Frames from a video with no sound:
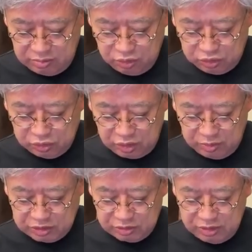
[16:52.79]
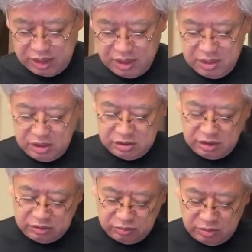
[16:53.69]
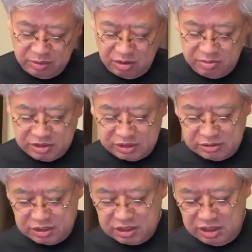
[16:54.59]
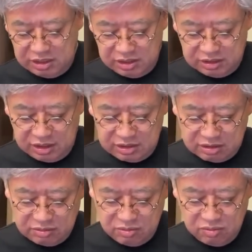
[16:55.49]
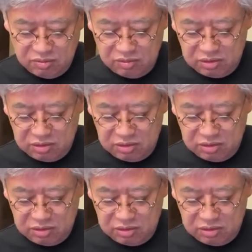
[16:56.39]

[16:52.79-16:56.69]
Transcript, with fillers: もう一度いきますけどね、悠仁さまが目指す意外な大学校、